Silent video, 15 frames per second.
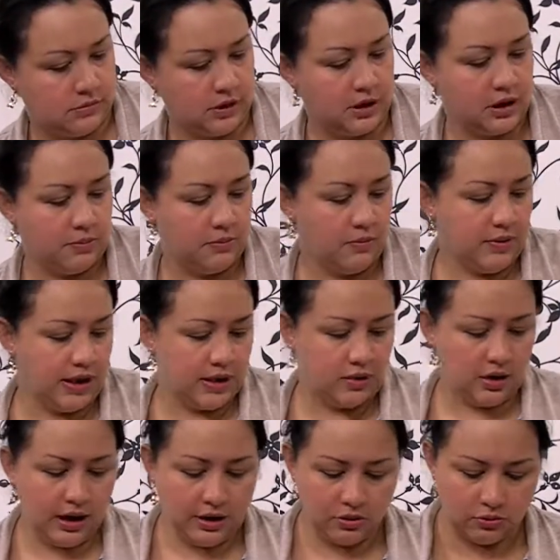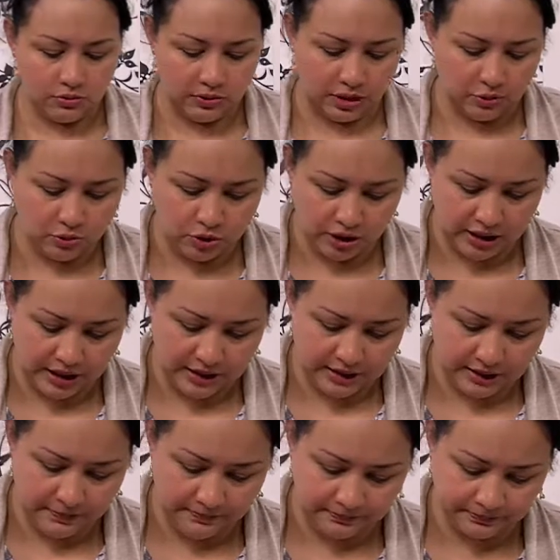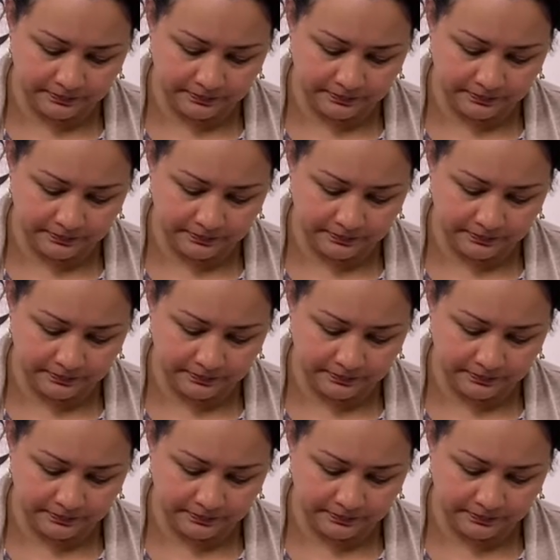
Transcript: removiéndola con una cucharita